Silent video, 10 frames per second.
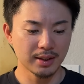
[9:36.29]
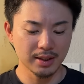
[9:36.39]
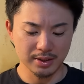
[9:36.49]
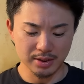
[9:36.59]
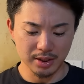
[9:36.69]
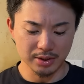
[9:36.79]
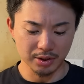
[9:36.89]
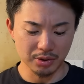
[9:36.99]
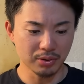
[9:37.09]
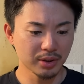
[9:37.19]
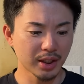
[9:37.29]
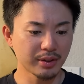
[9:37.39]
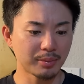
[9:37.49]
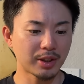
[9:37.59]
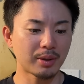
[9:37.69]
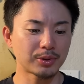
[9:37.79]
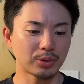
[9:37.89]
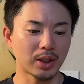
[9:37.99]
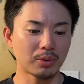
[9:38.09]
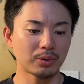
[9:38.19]
でですね、次4回裏見ていきま
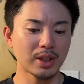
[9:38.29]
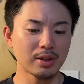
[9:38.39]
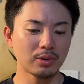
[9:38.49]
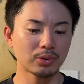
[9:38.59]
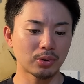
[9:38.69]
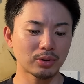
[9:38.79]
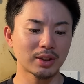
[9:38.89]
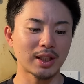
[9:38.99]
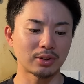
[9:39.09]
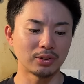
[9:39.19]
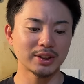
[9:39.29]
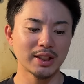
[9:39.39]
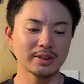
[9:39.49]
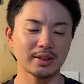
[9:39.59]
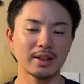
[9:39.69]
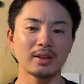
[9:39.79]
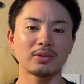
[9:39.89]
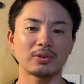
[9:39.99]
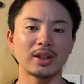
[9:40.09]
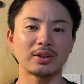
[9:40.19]
しょうか。この点の取った後、ジャイアンツが点
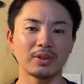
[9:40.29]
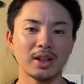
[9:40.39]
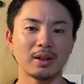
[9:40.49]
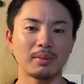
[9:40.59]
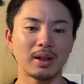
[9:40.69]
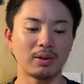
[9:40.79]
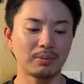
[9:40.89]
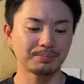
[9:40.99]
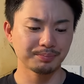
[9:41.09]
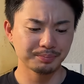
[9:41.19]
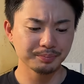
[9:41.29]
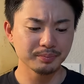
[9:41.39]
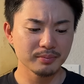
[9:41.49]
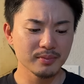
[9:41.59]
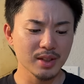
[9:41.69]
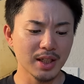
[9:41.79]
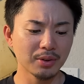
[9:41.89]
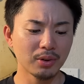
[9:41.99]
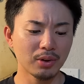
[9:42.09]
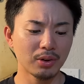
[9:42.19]
取った後に、まあ、あ
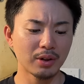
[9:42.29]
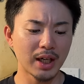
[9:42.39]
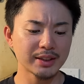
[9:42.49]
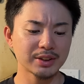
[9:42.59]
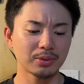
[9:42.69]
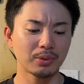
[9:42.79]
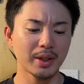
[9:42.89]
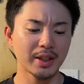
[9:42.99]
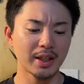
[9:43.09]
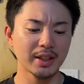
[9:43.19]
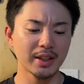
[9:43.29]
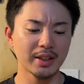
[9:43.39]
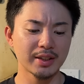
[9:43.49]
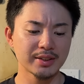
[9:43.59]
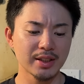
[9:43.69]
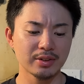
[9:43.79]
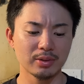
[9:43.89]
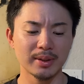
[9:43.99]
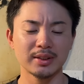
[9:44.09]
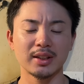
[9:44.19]
のー、阪神の攻撃でいきなり先
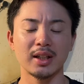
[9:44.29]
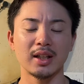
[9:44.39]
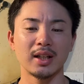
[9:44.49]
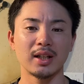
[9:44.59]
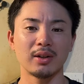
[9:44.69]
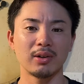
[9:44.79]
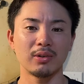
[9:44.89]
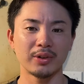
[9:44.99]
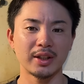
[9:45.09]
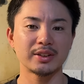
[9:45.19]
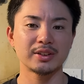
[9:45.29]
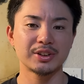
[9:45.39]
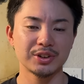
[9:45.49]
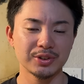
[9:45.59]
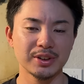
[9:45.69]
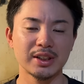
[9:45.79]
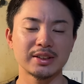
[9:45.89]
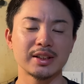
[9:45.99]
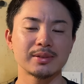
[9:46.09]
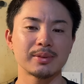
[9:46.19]
頭バッターをね、出塁さ
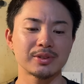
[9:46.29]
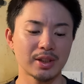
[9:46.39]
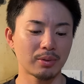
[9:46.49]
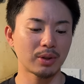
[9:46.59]
せてしまうんですね。